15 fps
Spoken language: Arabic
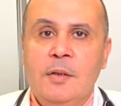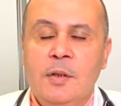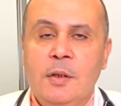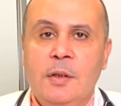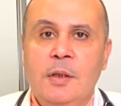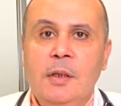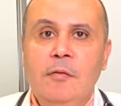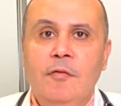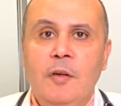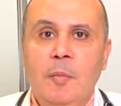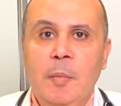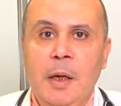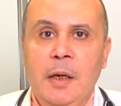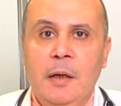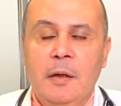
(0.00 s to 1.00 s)

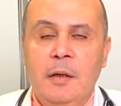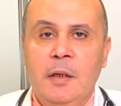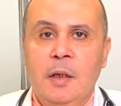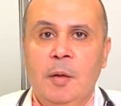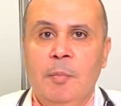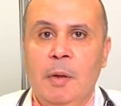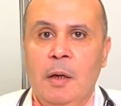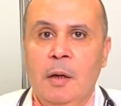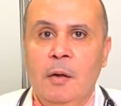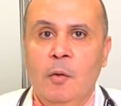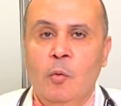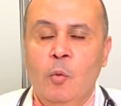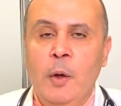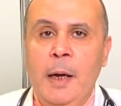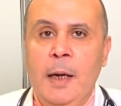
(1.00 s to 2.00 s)
60% يبقى
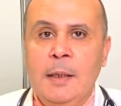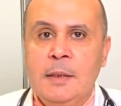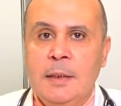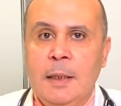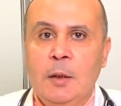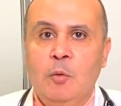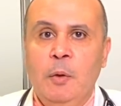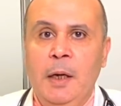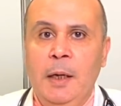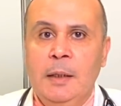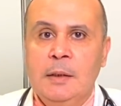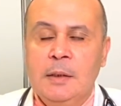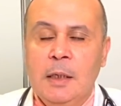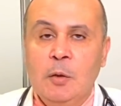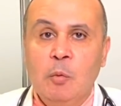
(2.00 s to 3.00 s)
واحد زائد واحد
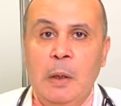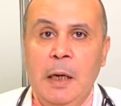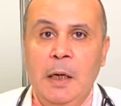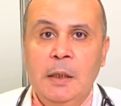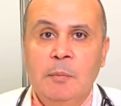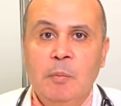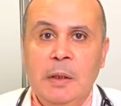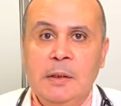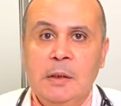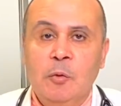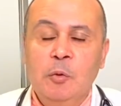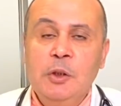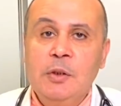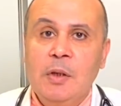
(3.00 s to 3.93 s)
زائد واحد ما يساويش